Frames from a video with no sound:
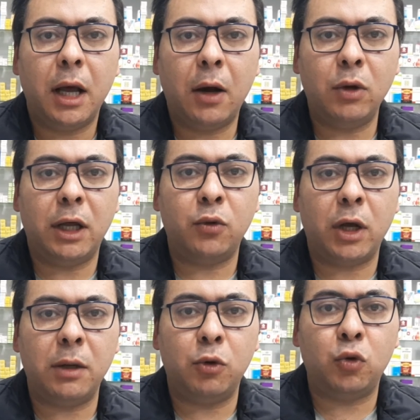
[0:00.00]
او الادويه
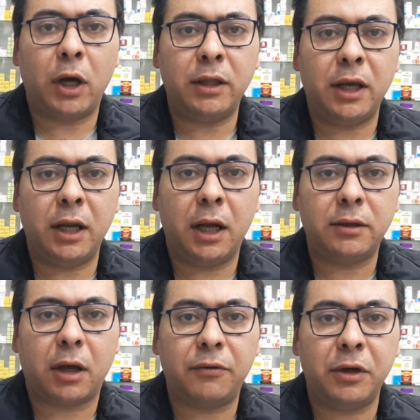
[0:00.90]
اللي بتؤدي الى
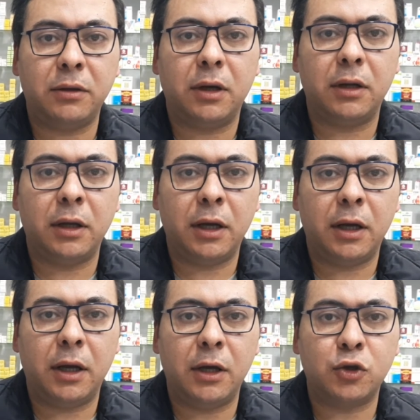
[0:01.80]
تخفيض
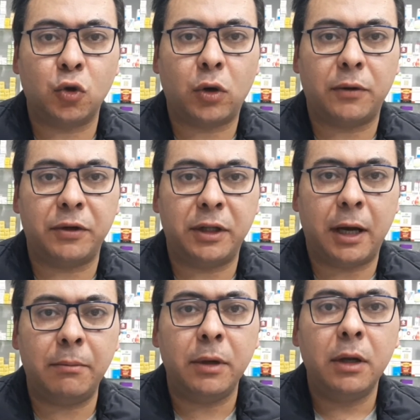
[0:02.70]
آه، السكر في
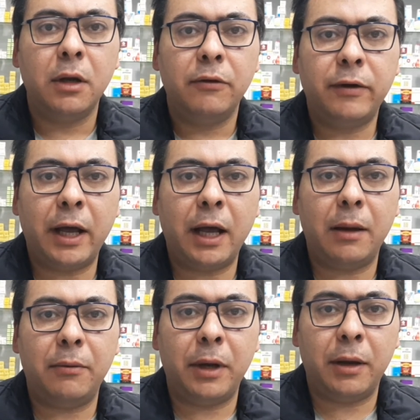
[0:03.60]
الدم
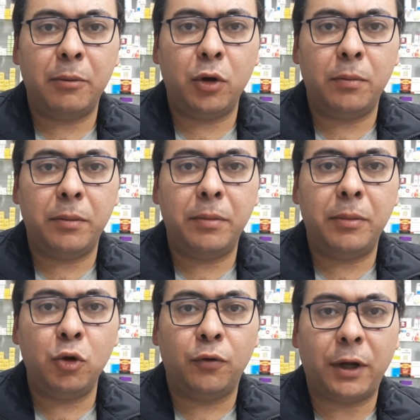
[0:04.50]

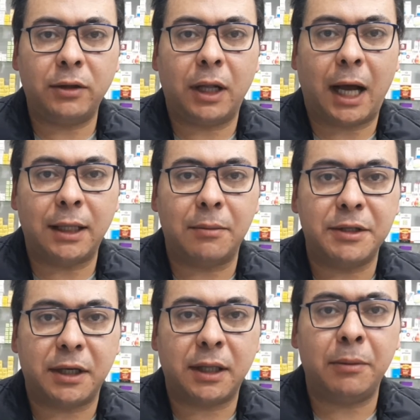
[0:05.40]
فيفضل عدم
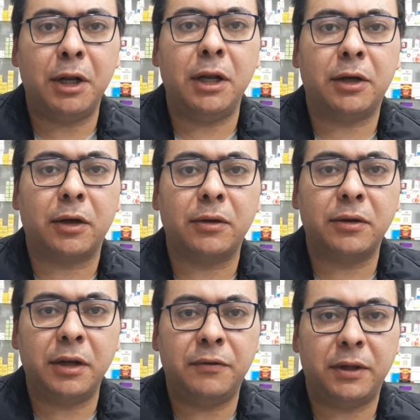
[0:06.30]
استخدام ال
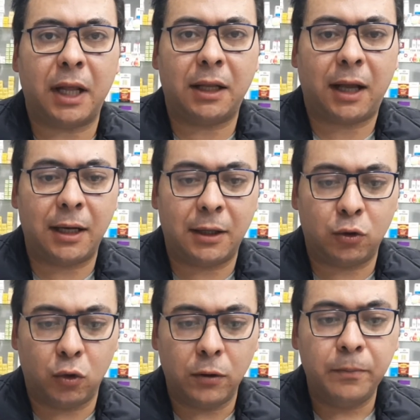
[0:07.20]
كارنيتين في الثلاث حالات
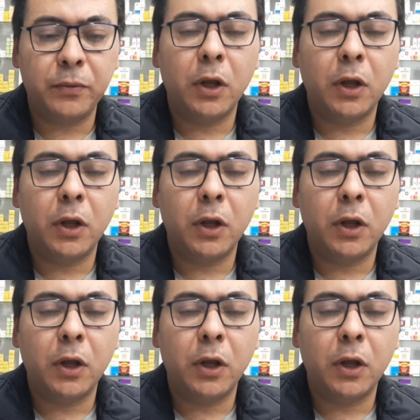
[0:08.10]
دول